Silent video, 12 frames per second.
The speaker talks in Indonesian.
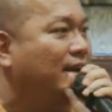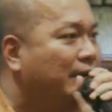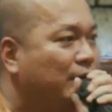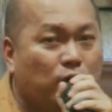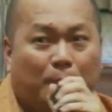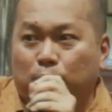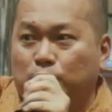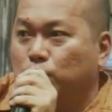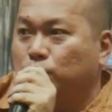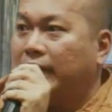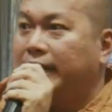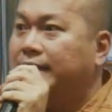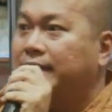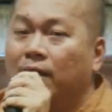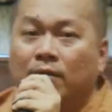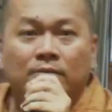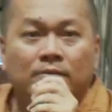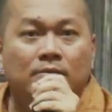20 juta datang.
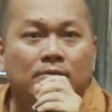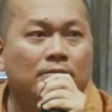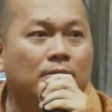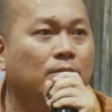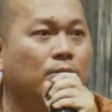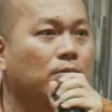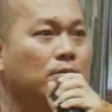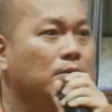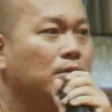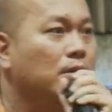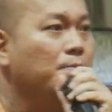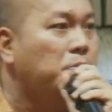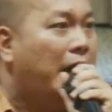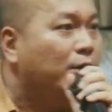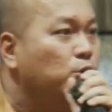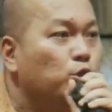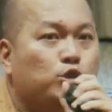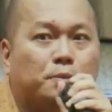Baru tutup